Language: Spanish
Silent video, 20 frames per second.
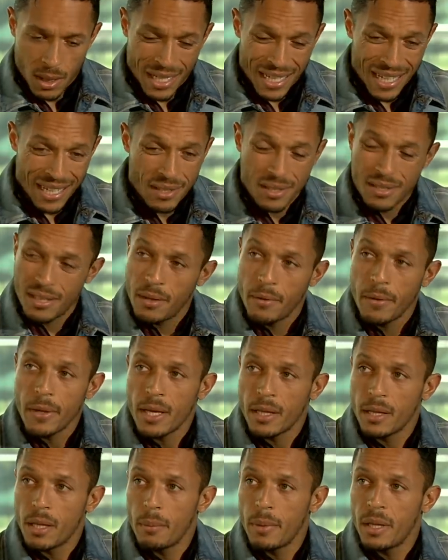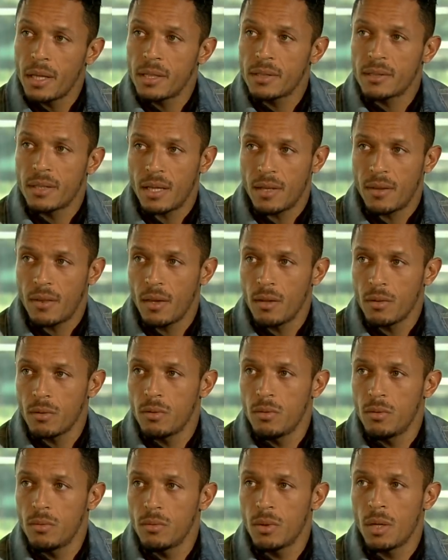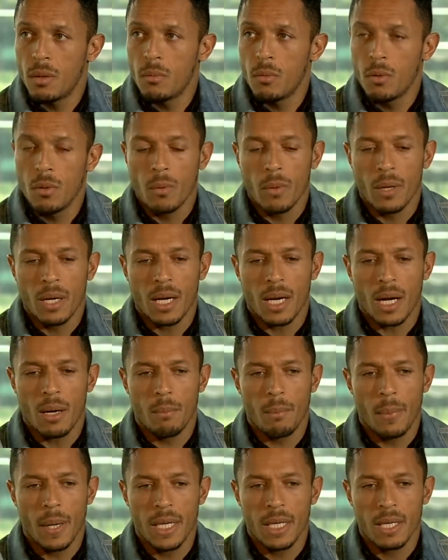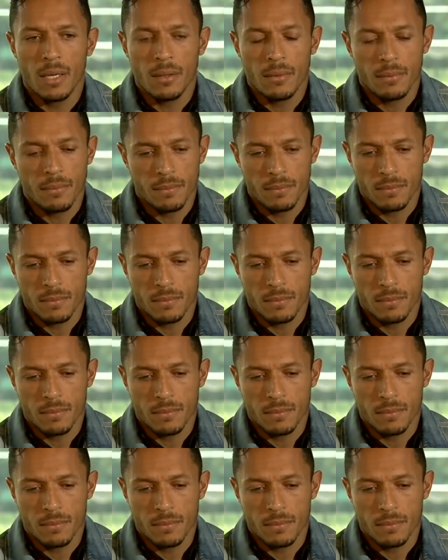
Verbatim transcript: el Sevilla también está haciendo una muy buena campaña,